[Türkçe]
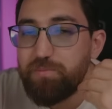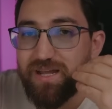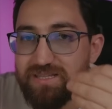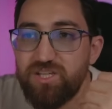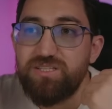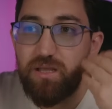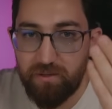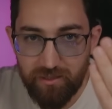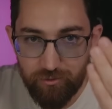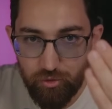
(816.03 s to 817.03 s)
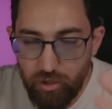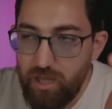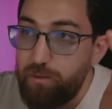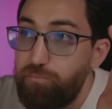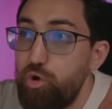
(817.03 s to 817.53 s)
birazcık zaman alıyor.
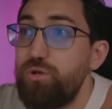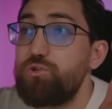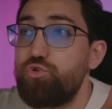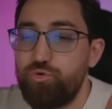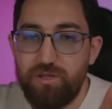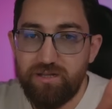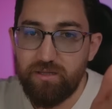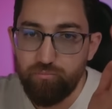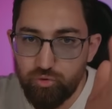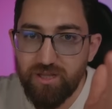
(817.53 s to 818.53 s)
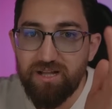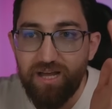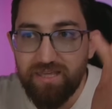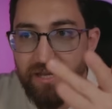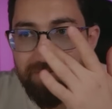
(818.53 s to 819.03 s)
Böyle sorulara da mutlaka
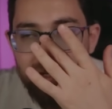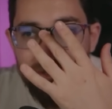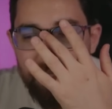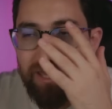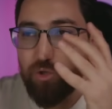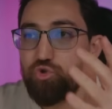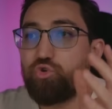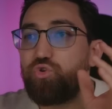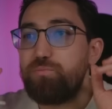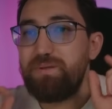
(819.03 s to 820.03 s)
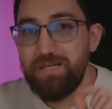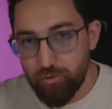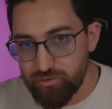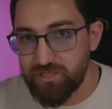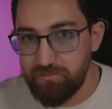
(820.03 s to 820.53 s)
yer verdik. Çünkü
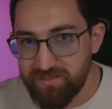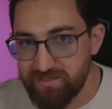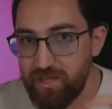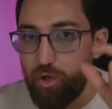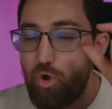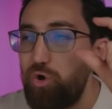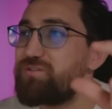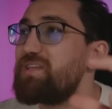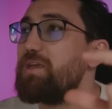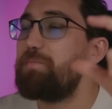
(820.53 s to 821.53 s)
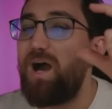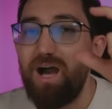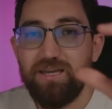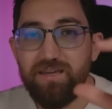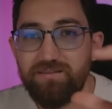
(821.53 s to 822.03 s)
biliyoruz ki biz ÖSYM
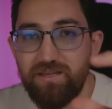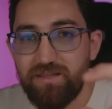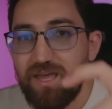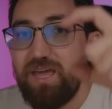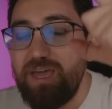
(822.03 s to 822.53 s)
AYT'de